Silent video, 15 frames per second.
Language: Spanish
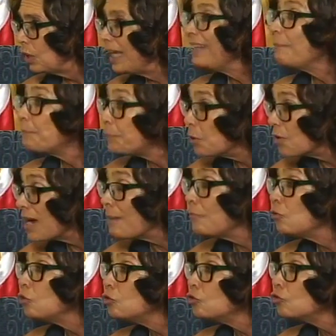Eh,
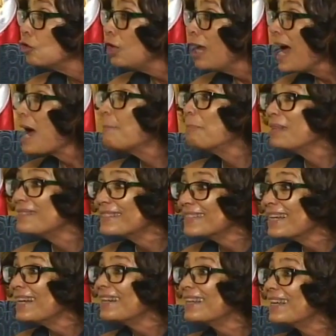pongámonos a
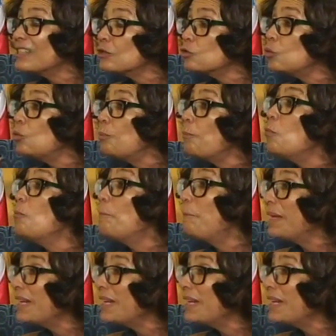pensar que es un